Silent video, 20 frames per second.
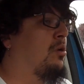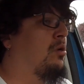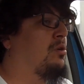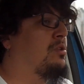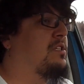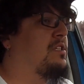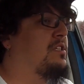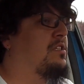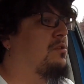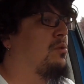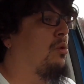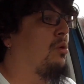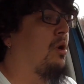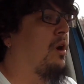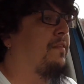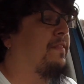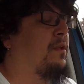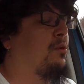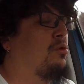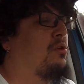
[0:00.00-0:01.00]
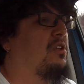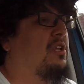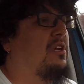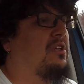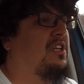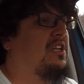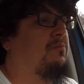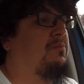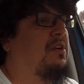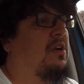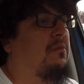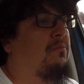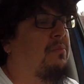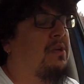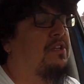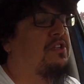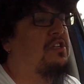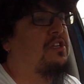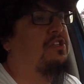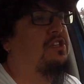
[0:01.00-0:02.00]
Sizin o anda o kadar dik bir
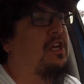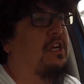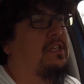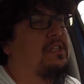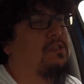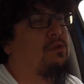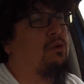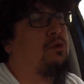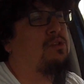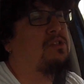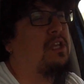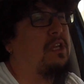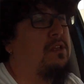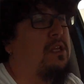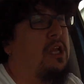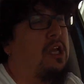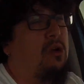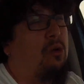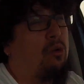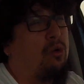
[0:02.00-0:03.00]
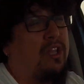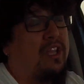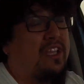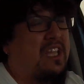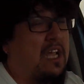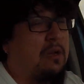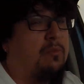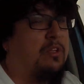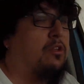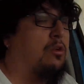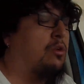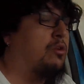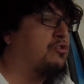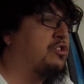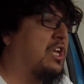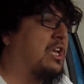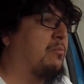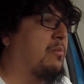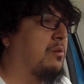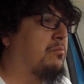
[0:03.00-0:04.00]
rampaya çıkacağınızı. O yüzden oraya gelmeden
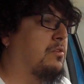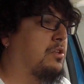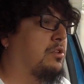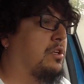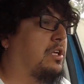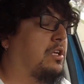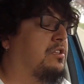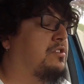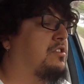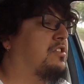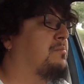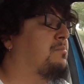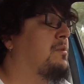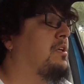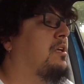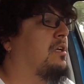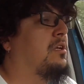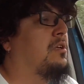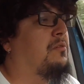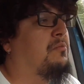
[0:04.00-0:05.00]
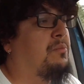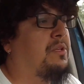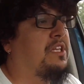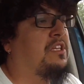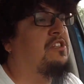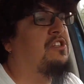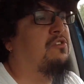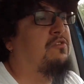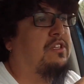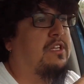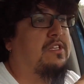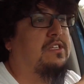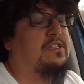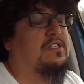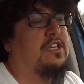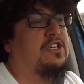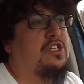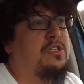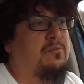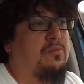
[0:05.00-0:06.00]
önce hemen manuel atıp birinci vitesi
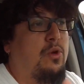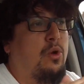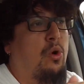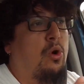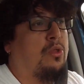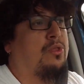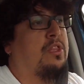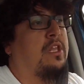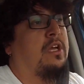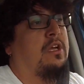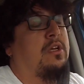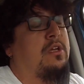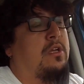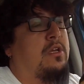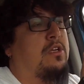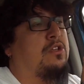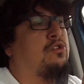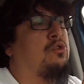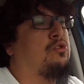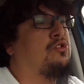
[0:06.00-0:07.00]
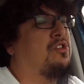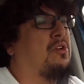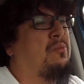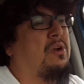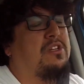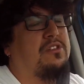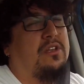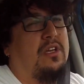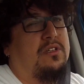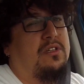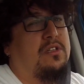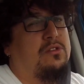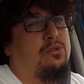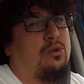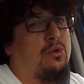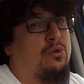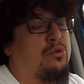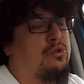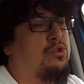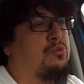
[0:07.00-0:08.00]
seçip onunla yokuşa başlarsanız
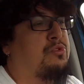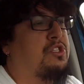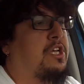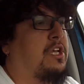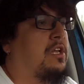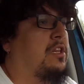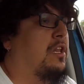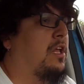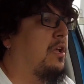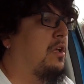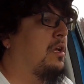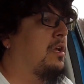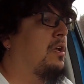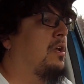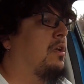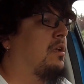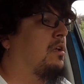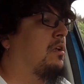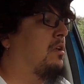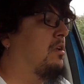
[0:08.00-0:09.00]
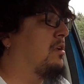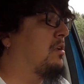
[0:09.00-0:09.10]
sorunsuz bir şekilde e,